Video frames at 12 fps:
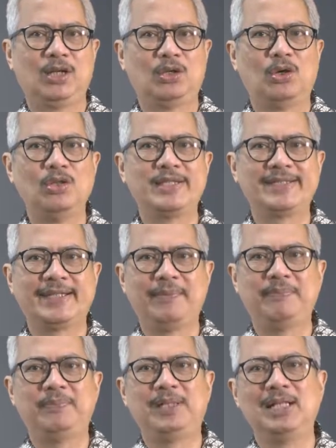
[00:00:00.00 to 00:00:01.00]
konsep
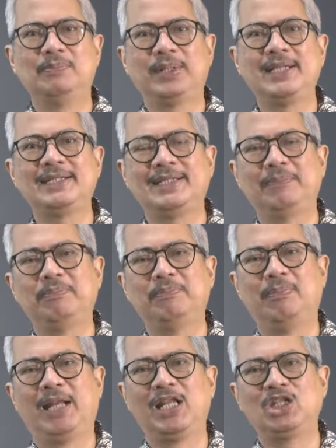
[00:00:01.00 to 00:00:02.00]
dan prinsip
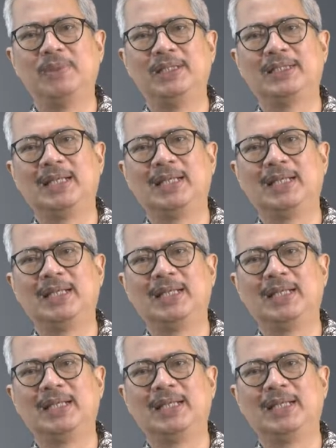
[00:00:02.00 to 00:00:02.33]
manajemen